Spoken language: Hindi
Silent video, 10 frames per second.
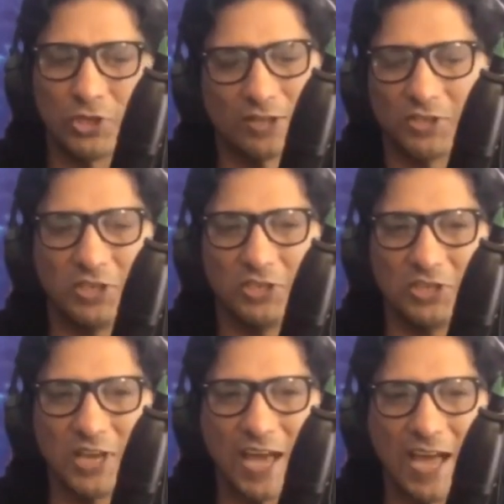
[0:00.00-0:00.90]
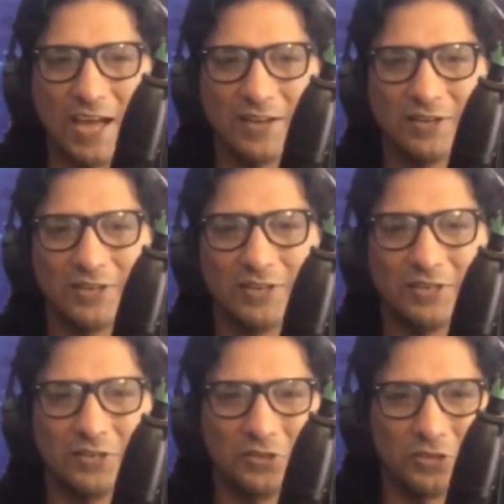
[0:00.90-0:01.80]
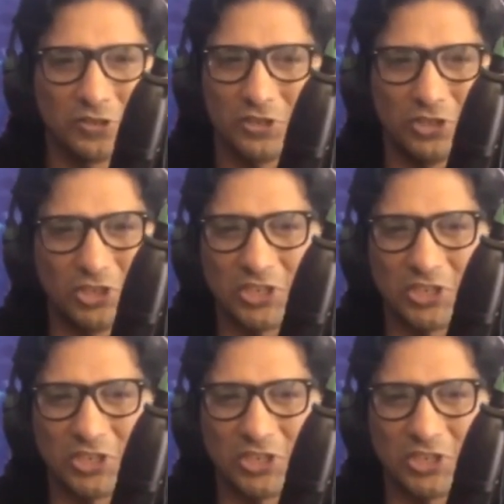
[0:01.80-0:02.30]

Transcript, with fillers: शख्स की सी है